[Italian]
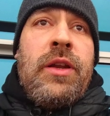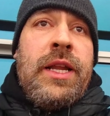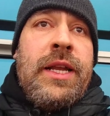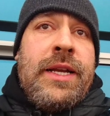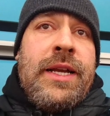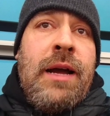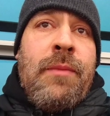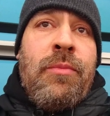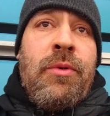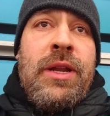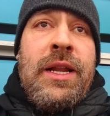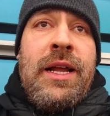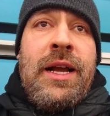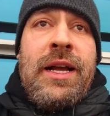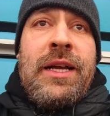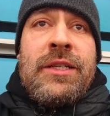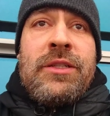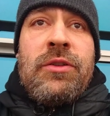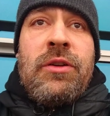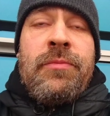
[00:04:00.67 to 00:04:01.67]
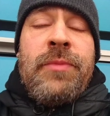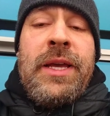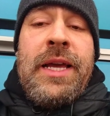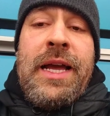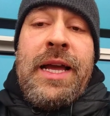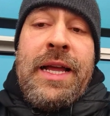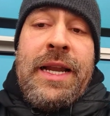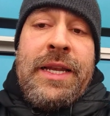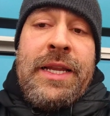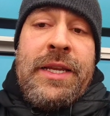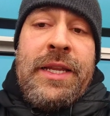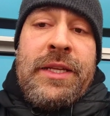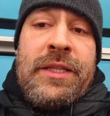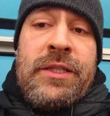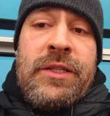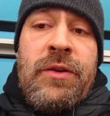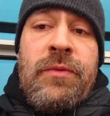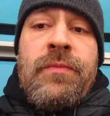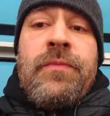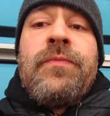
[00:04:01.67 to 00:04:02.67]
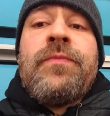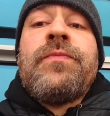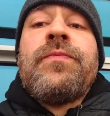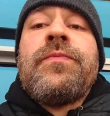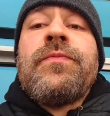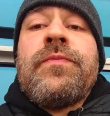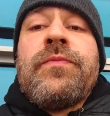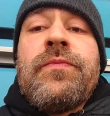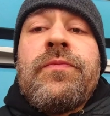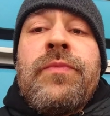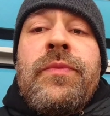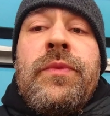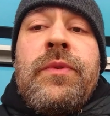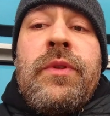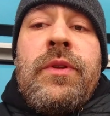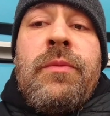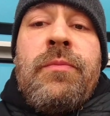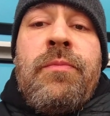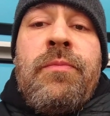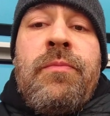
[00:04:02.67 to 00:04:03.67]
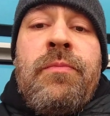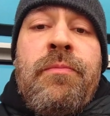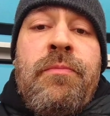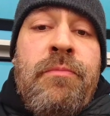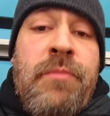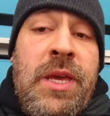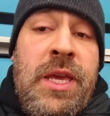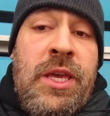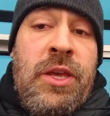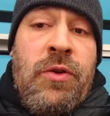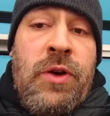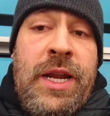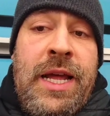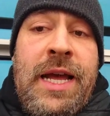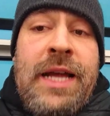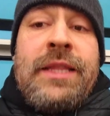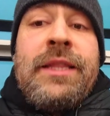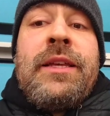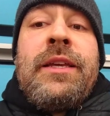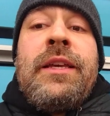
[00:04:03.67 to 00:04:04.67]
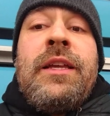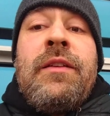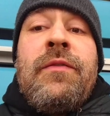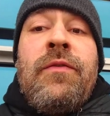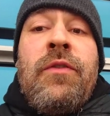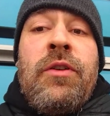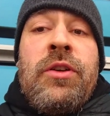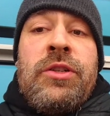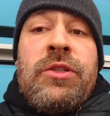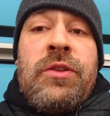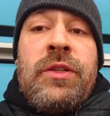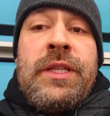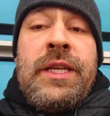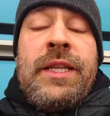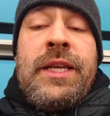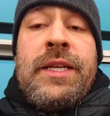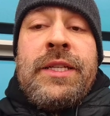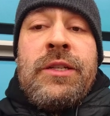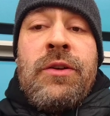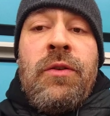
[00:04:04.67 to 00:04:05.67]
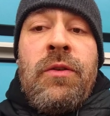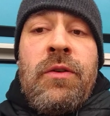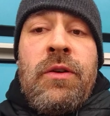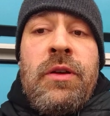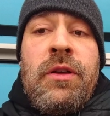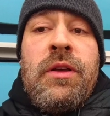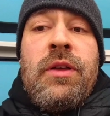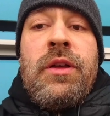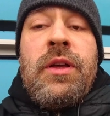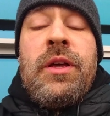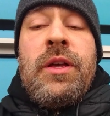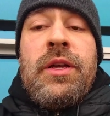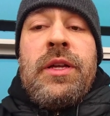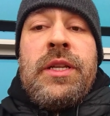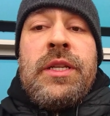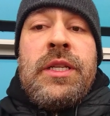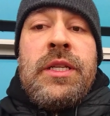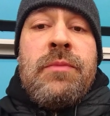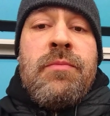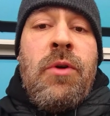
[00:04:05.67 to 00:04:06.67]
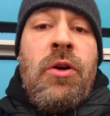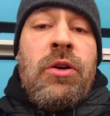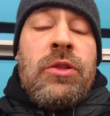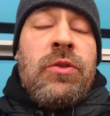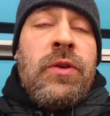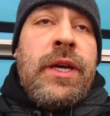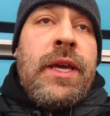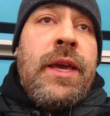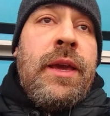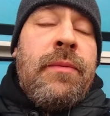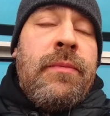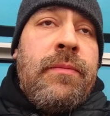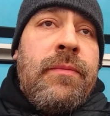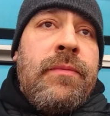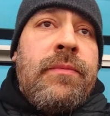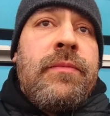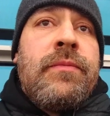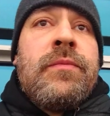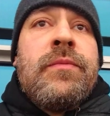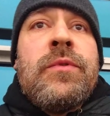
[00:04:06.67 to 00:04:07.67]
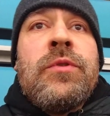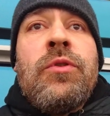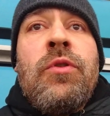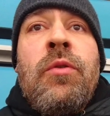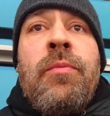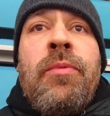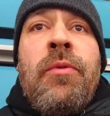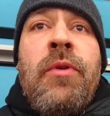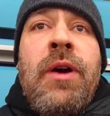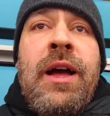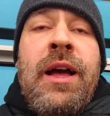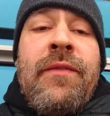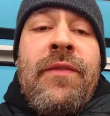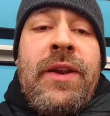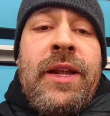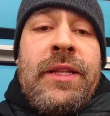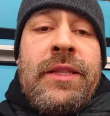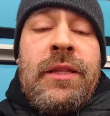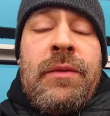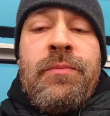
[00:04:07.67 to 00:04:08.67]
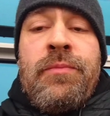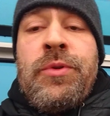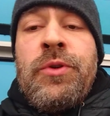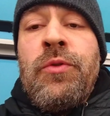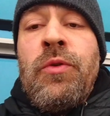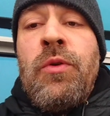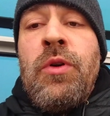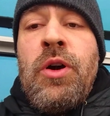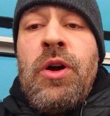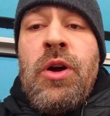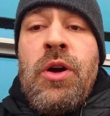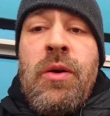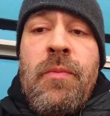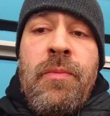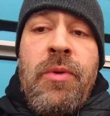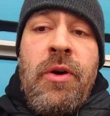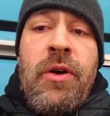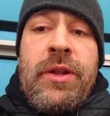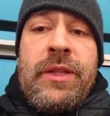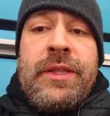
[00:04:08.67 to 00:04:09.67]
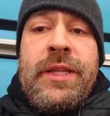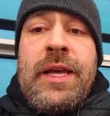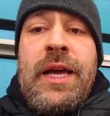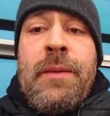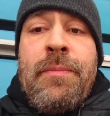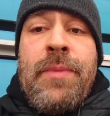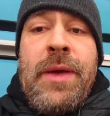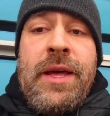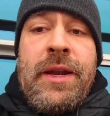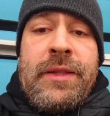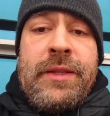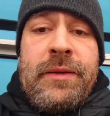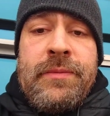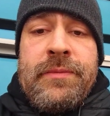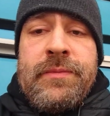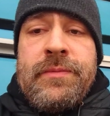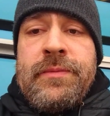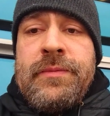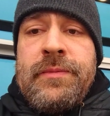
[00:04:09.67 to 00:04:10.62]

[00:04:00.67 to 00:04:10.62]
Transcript: nel campo della gastronomia all'inizio, migliorate il vostro tedesco di modo che dopo avrete più porte aperte.